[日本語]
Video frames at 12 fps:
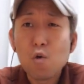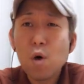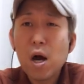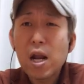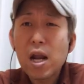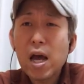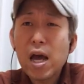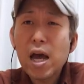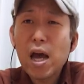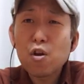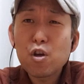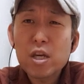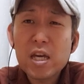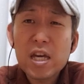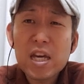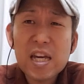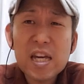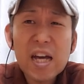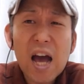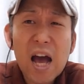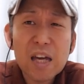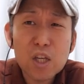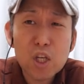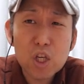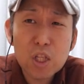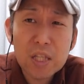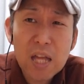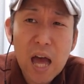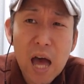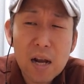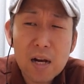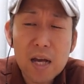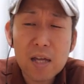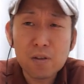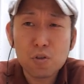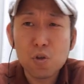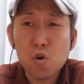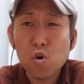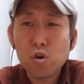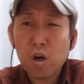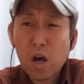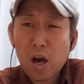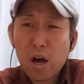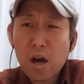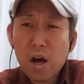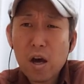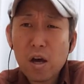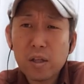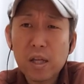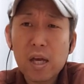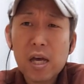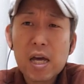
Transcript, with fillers: 笑える日が来たらそく Now